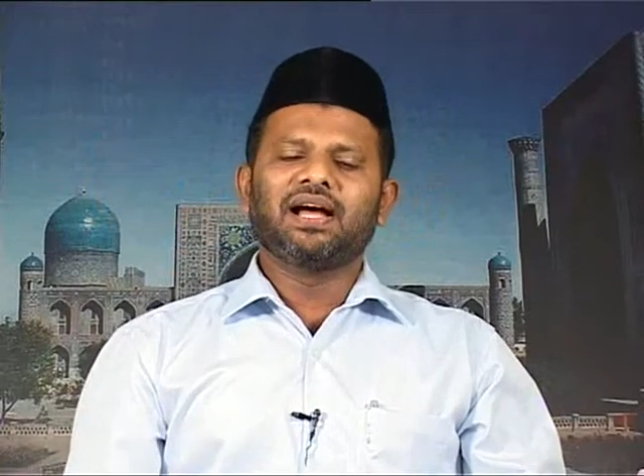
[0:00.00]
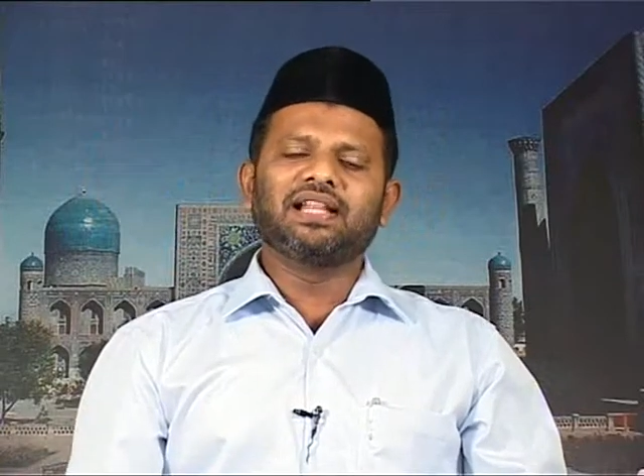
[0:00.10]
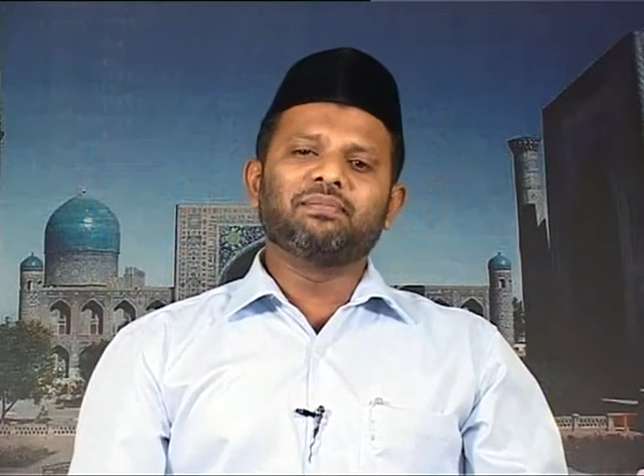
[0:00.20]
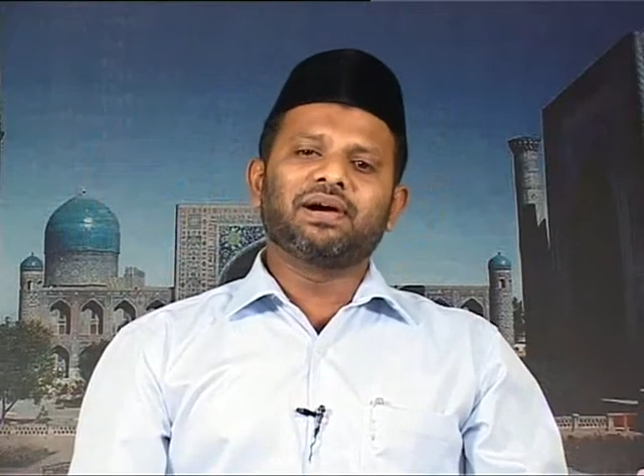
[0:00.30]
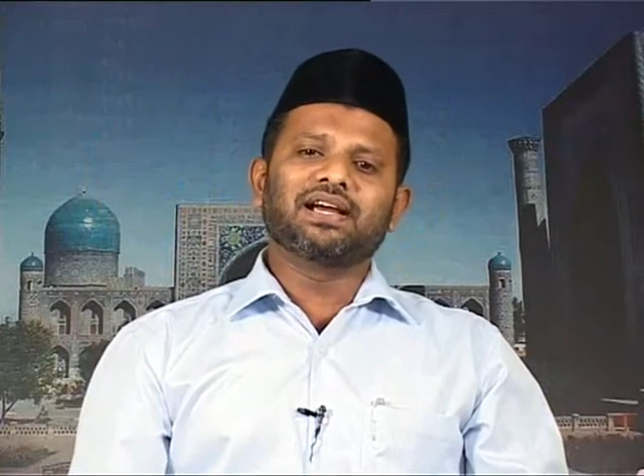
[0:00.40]

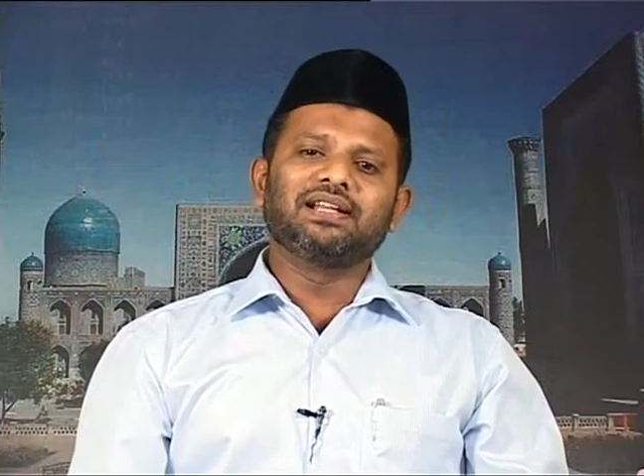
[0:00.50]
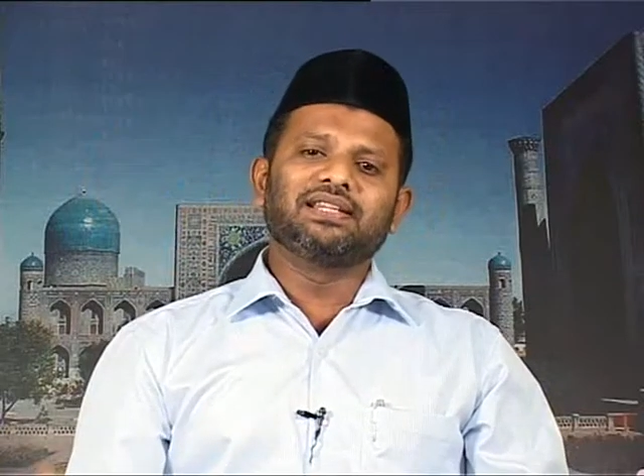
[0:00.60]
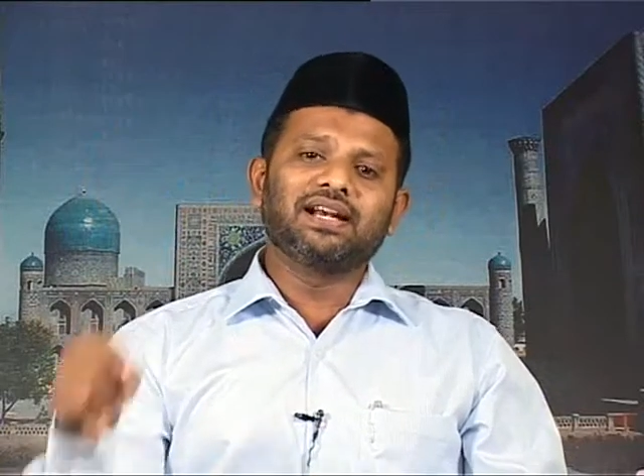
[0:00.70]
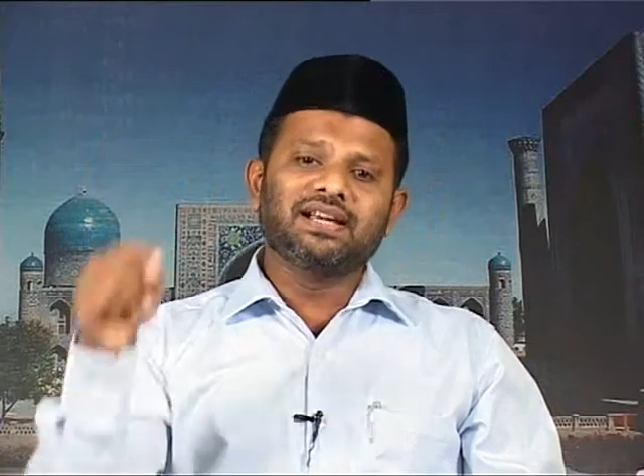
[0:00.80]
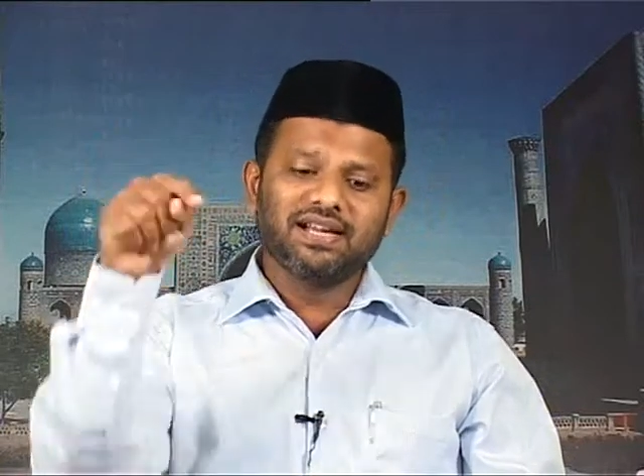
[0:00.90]
அந்த மக்கள்
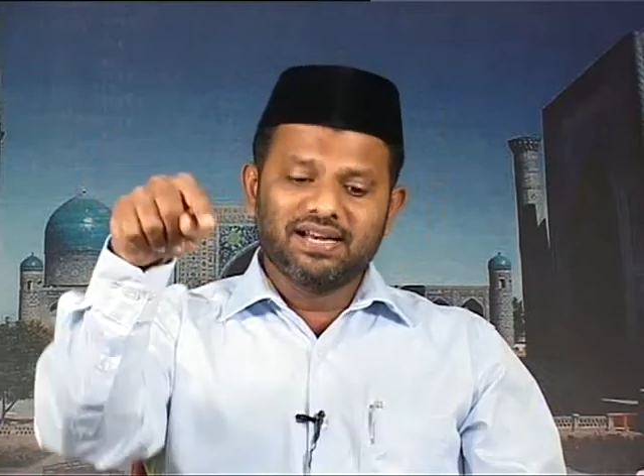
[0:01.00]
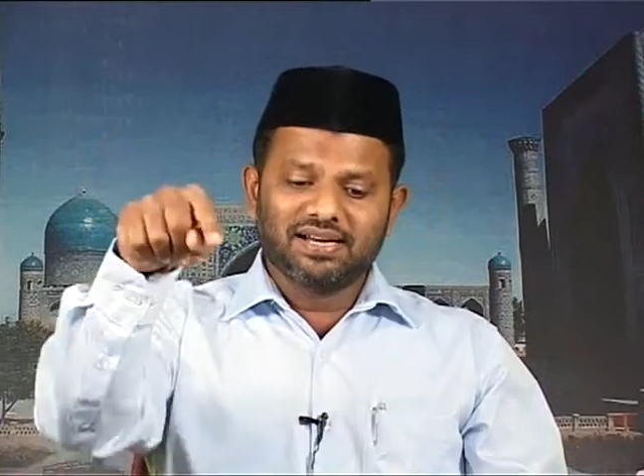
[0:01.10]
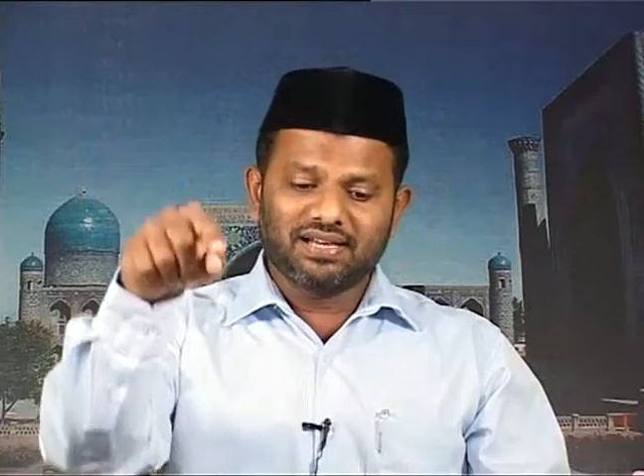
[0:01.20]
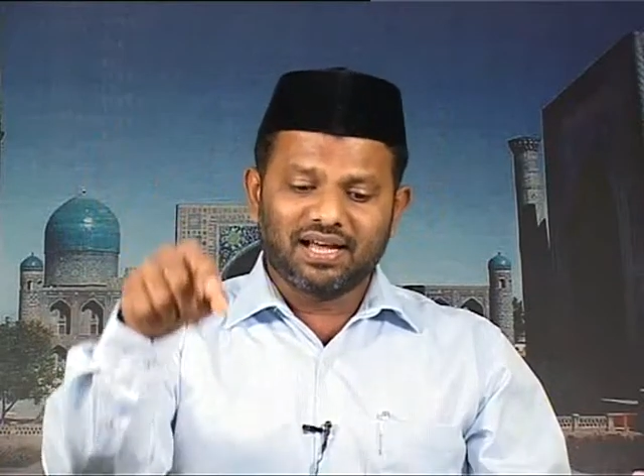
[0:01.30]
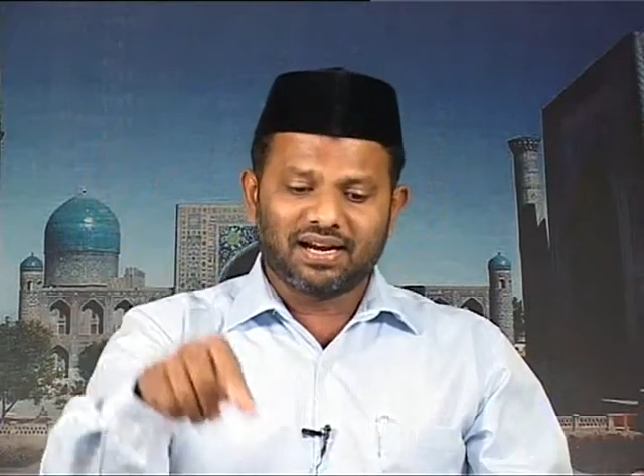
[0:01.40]
தான்
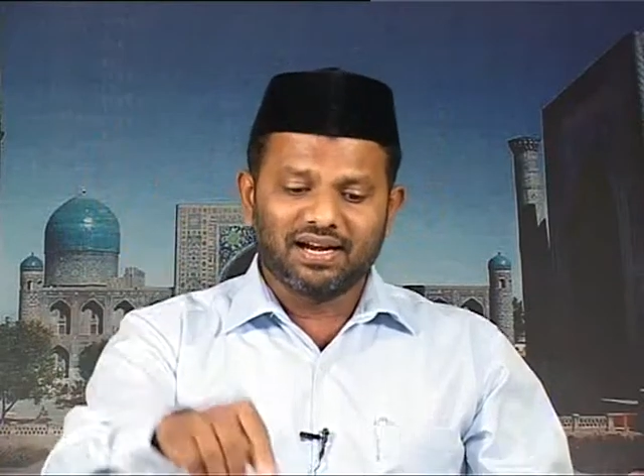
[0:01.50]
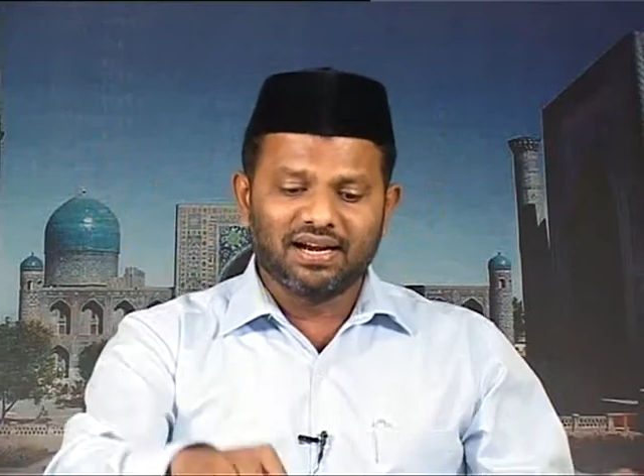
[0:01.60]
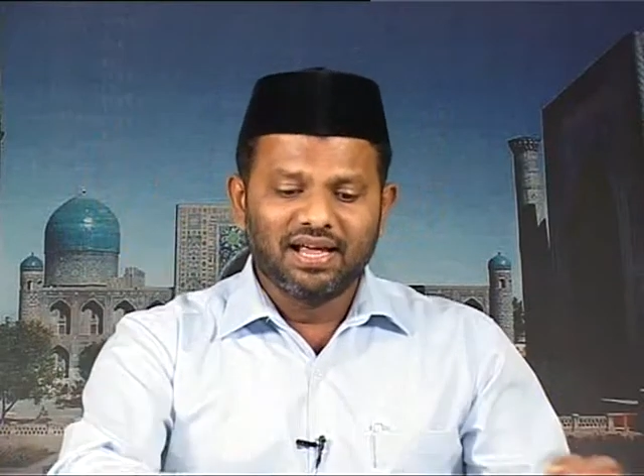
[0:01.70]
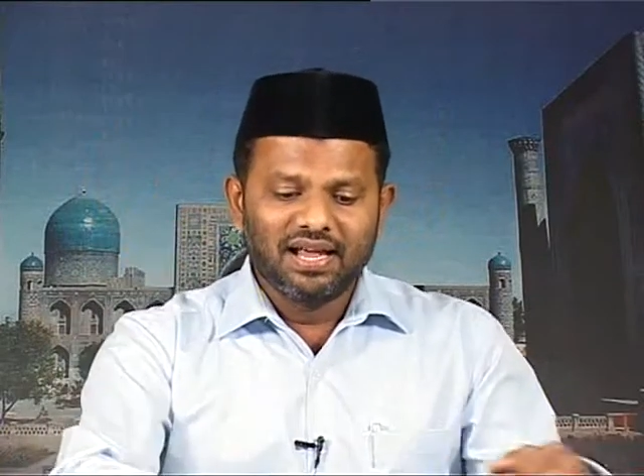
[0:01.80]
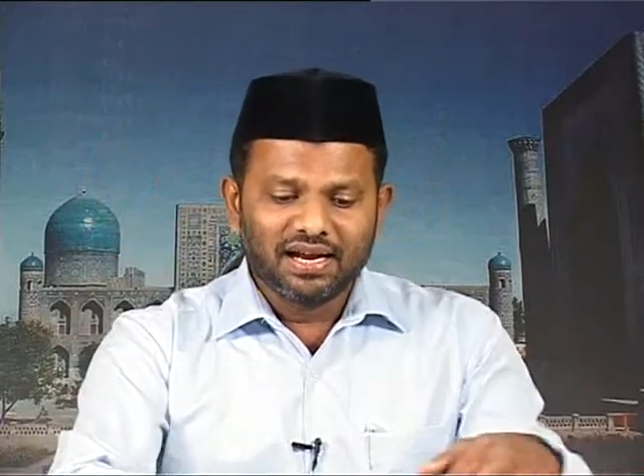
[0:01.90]
நிலைநிறுத்தினார்கள்
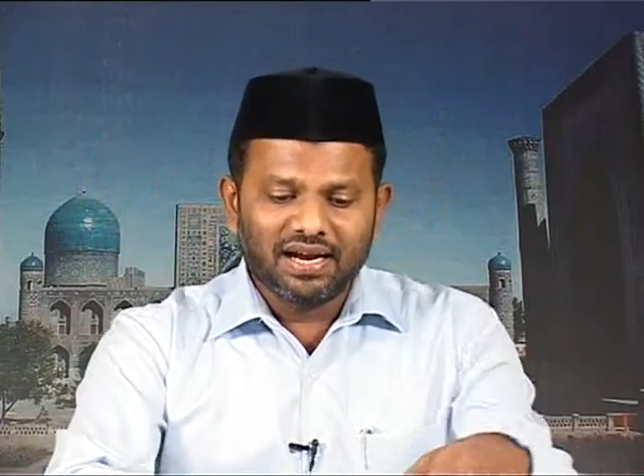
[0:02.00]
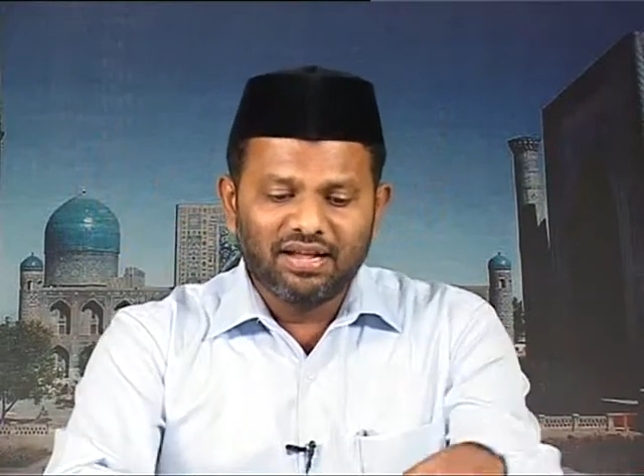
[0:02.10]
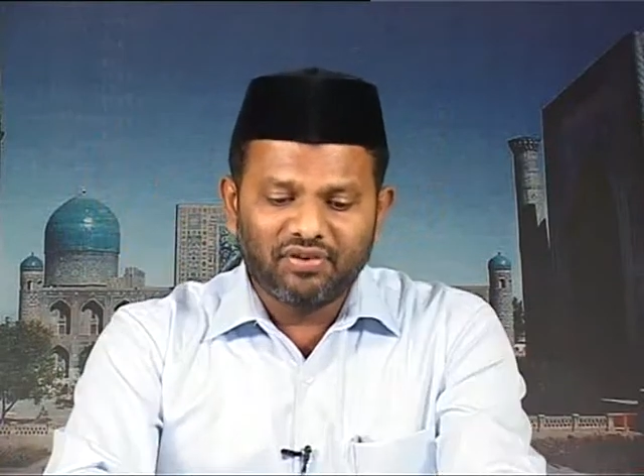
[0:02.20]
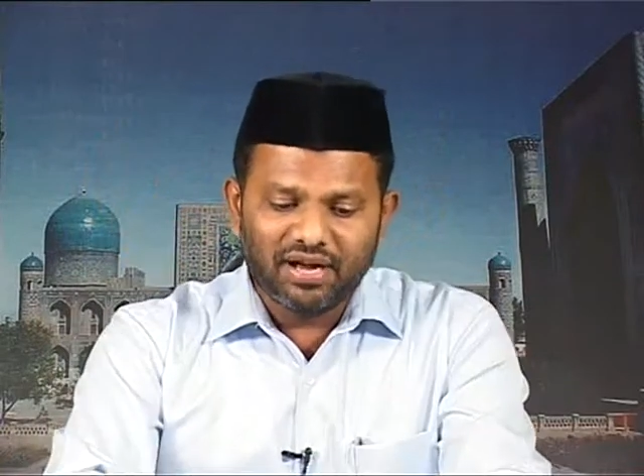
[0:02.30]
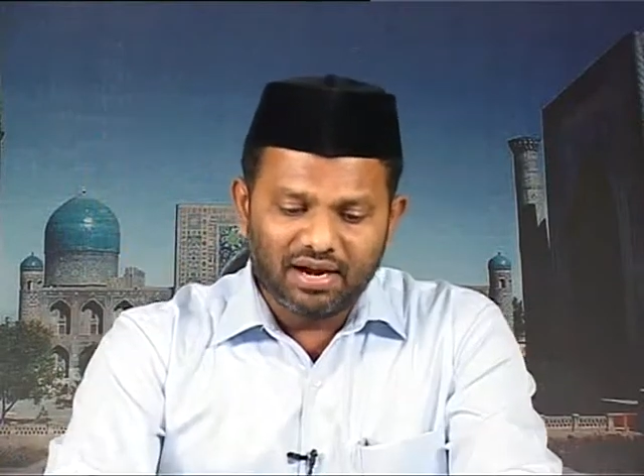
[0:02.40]

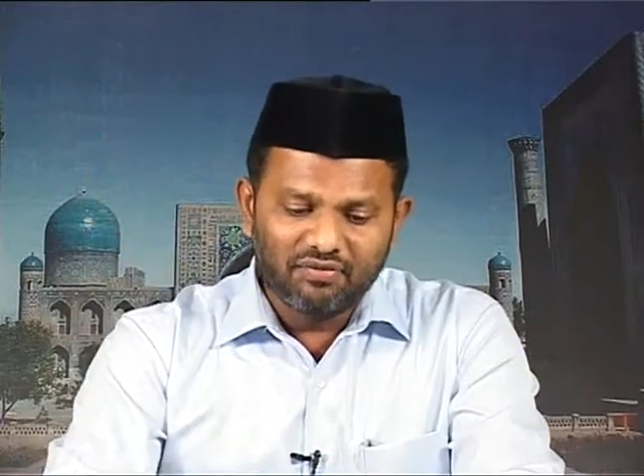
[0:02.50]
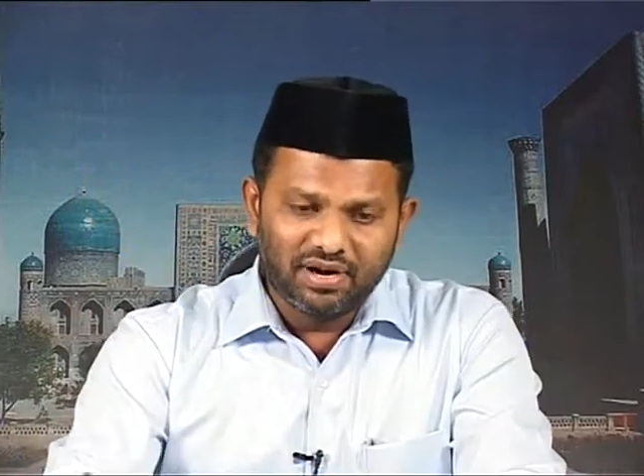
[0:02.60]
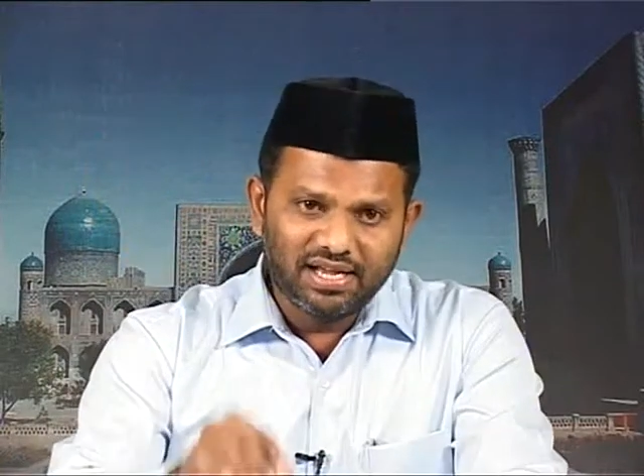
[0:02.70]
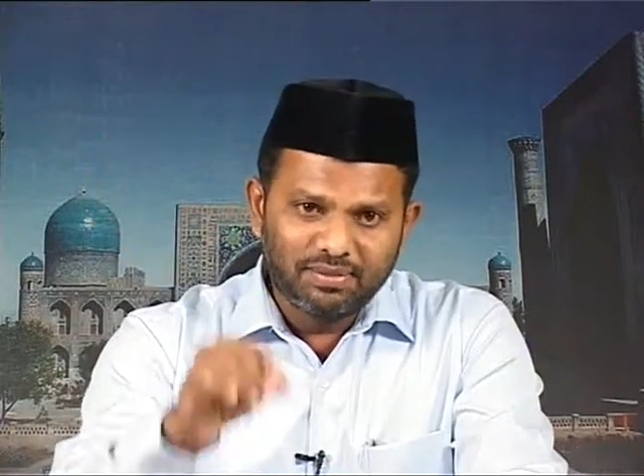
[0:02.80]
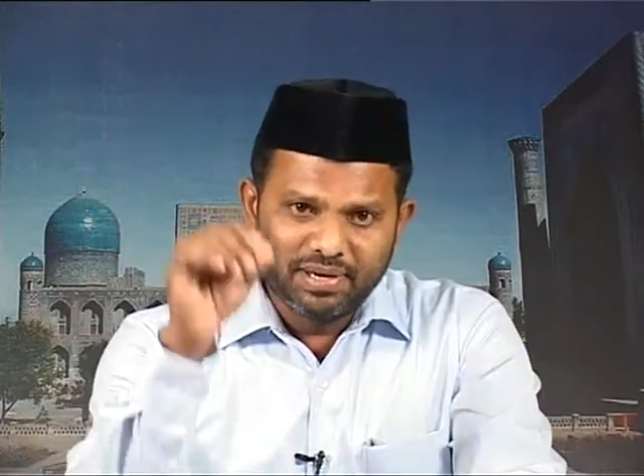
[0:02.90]
கலிஃபா அல்
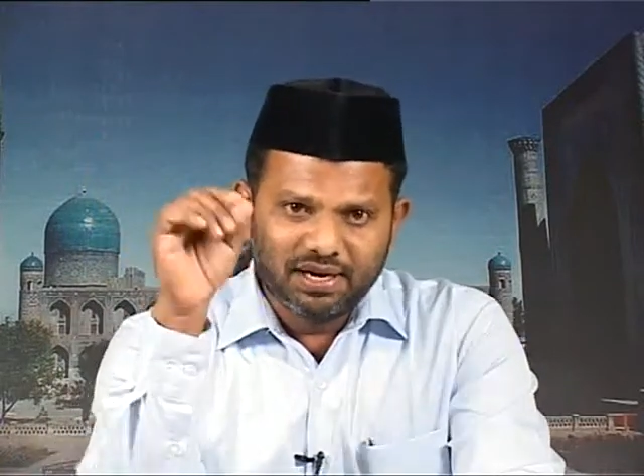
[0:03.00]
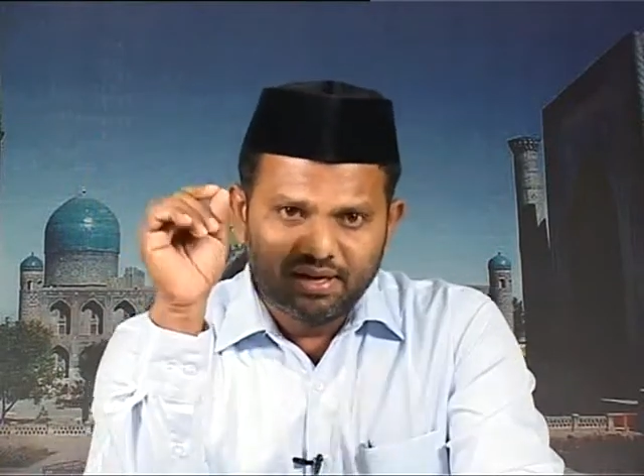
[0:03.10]
வலீத் பின்